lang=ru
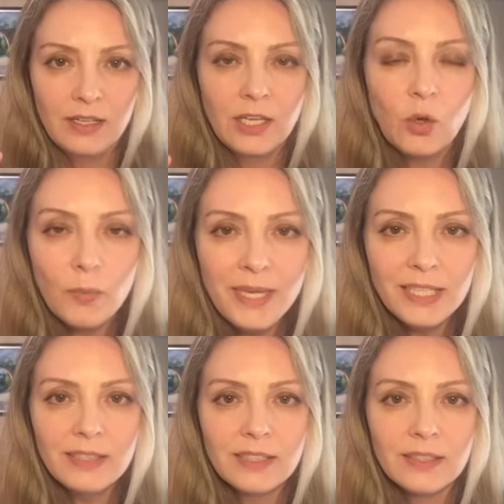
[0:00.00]

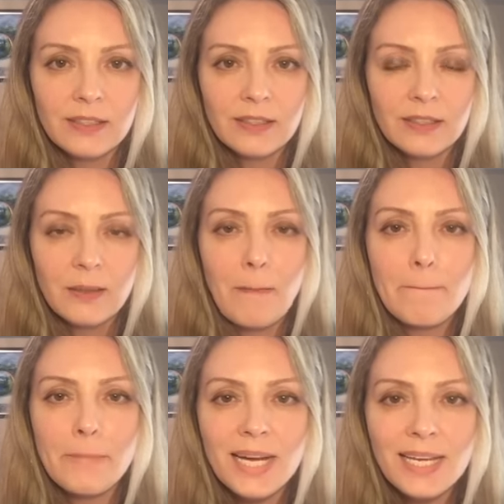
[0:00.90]
документы
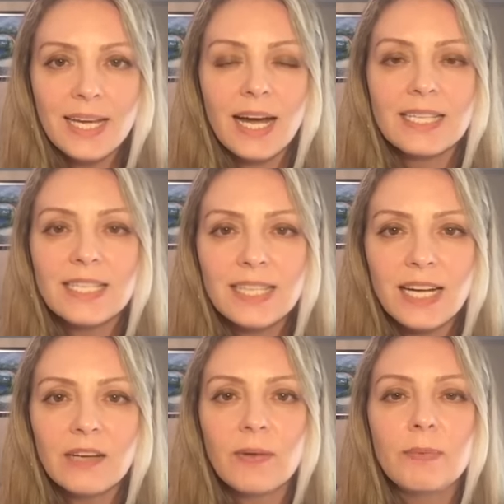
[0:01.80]
были
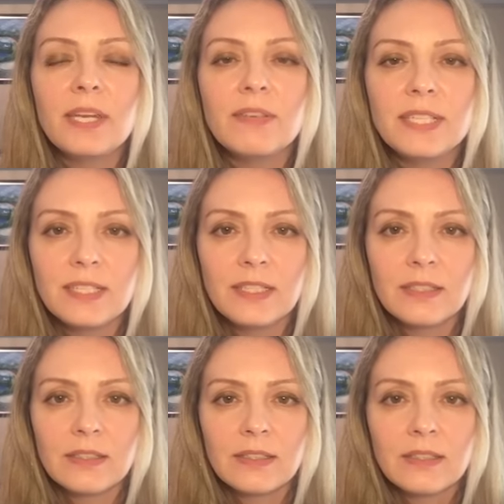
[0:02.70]
одинаково
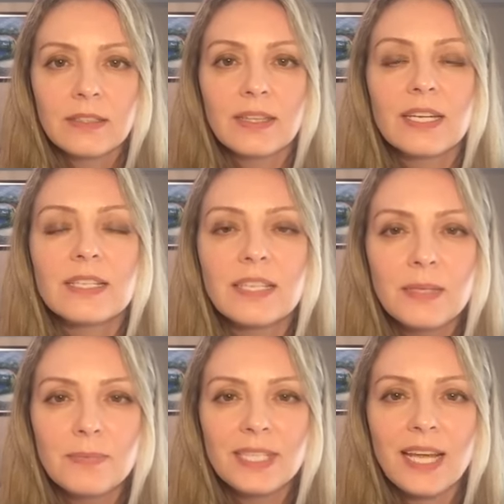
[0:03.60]
переведены.
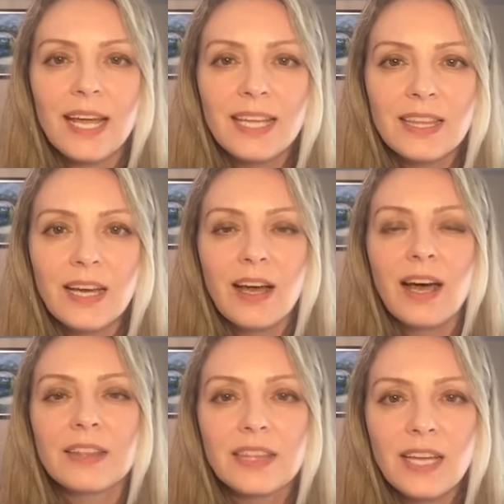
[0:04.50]
Транскрипция – это
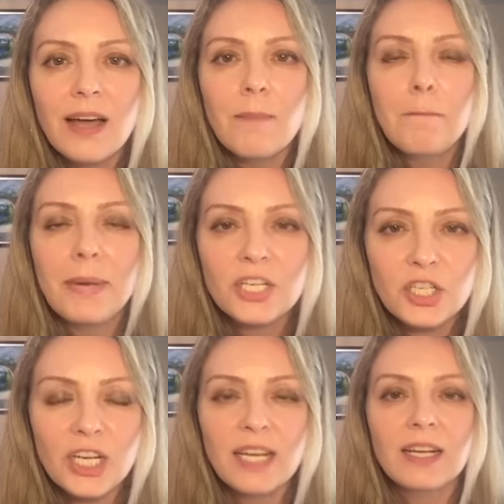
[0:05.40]
одна
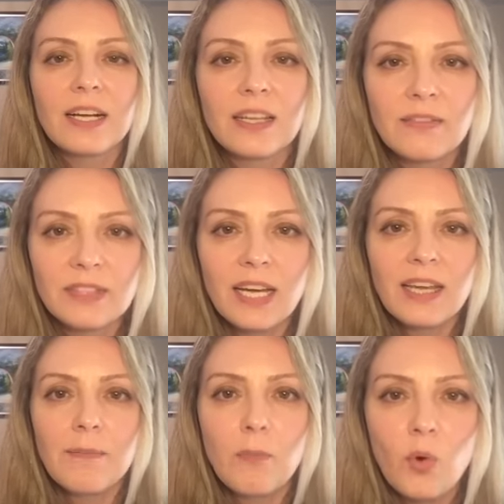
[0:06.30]
большая
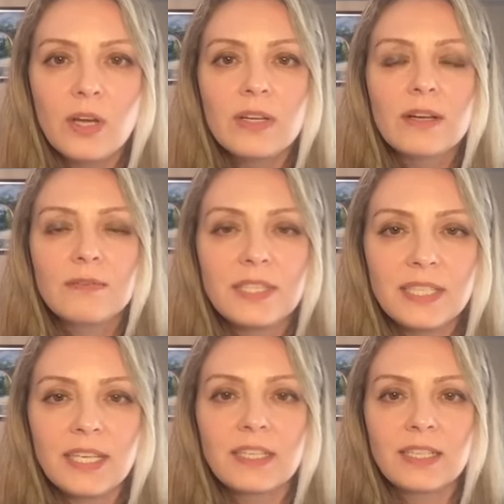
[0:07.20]
головная боль
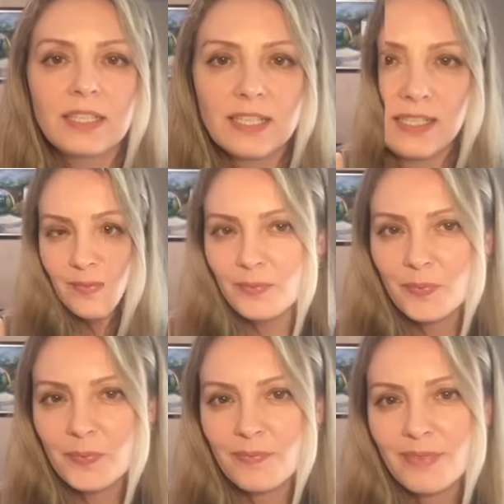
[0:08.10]
всех иностранцев.